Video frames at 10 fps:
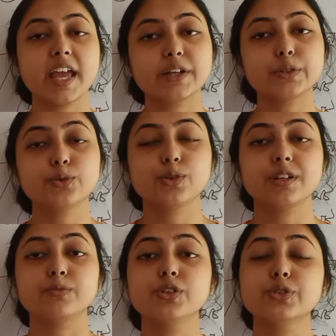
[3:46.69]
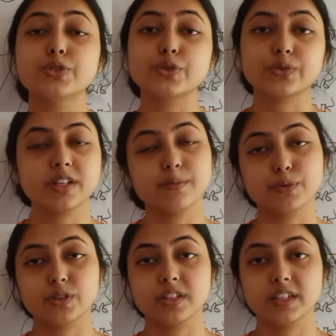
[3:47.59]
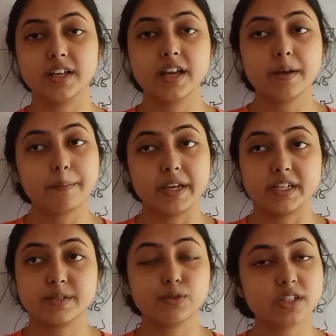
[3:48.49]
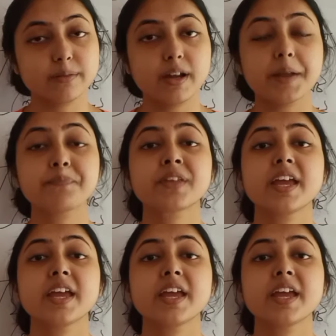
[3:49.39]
একটু তুলনামূলক জটিল প্রকৃতির বেশ বোঝাতে পারলাম